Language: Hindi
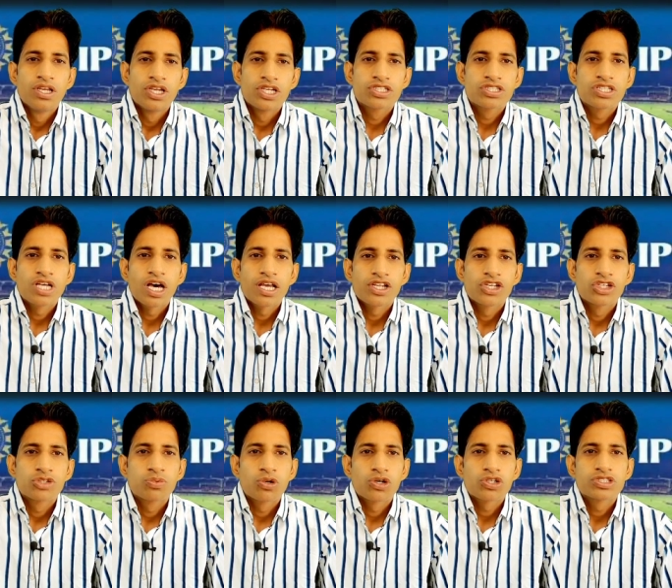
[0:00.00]
स्टार
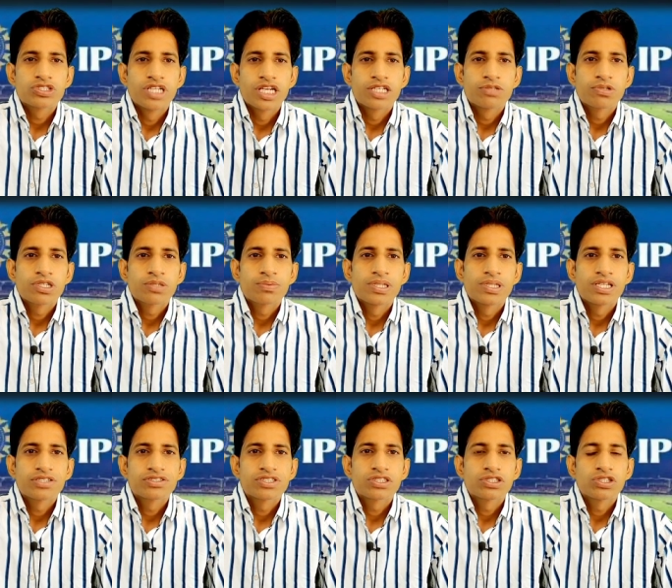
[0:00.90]
स्पोर्ट्स नेटवर्क पे
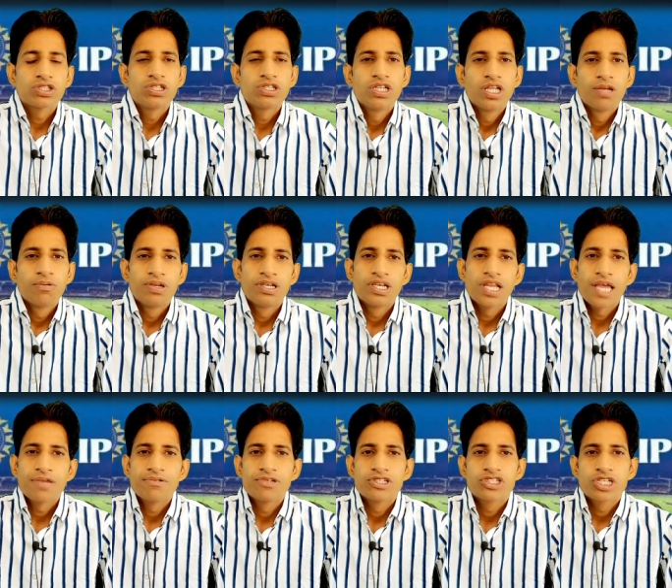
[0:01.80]
देख सकते हो वही
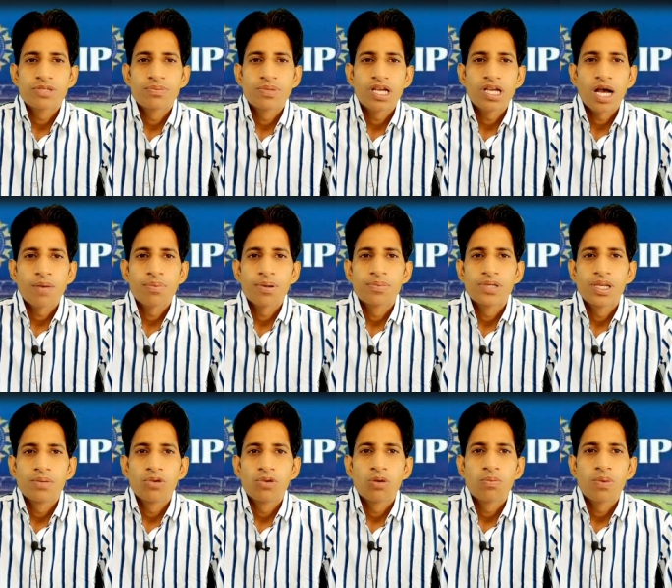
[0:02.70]
लाइव स्ट्रीमिंग आप
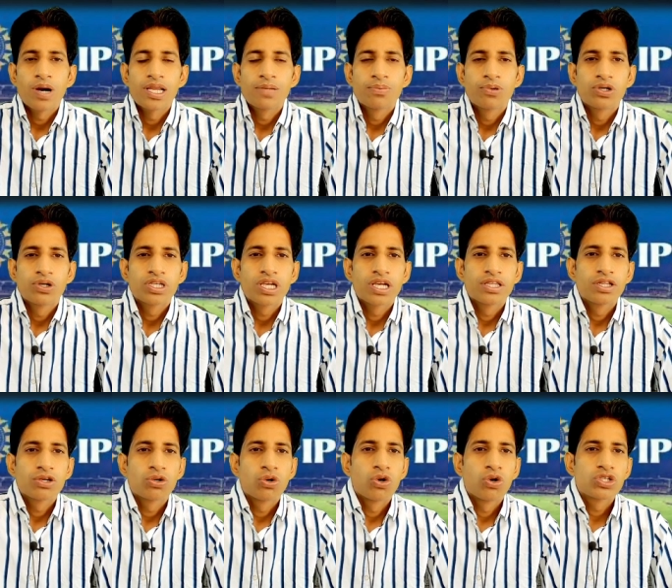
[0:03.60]
अपने मोबाइल फोन के
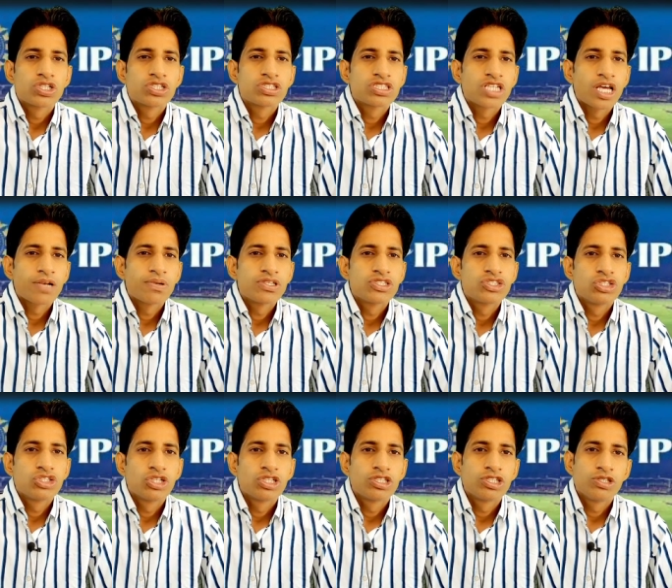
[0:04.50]
अंदर हॉट स्टार व
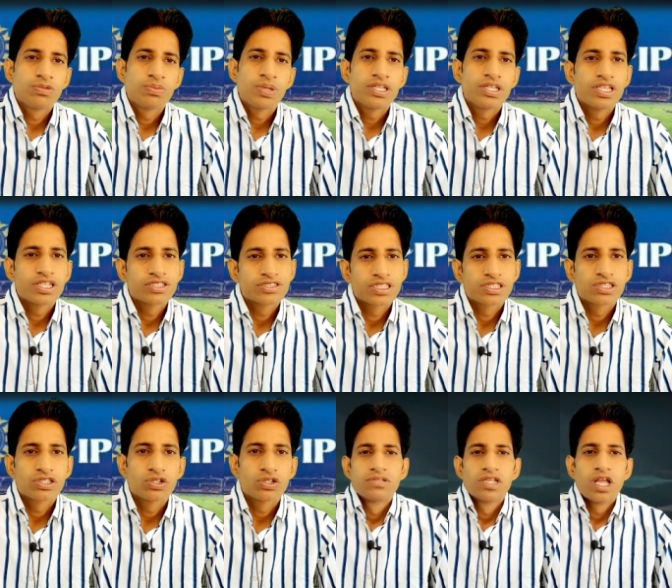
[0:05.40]
जियो टीवी पे देख
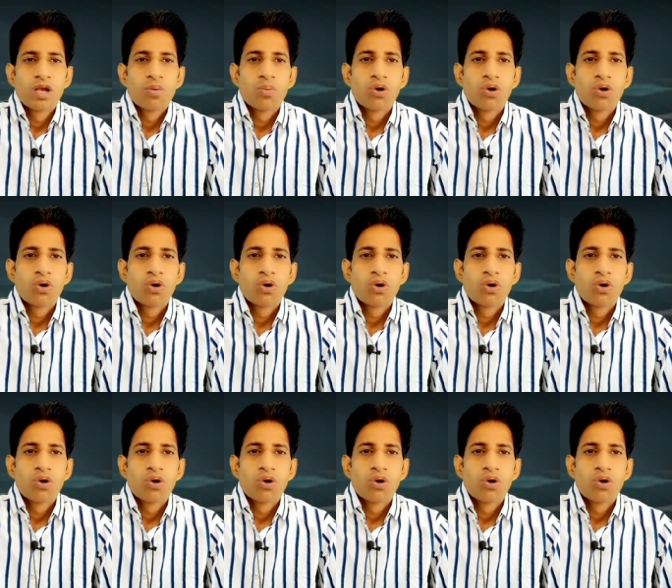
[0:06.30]
सकते हो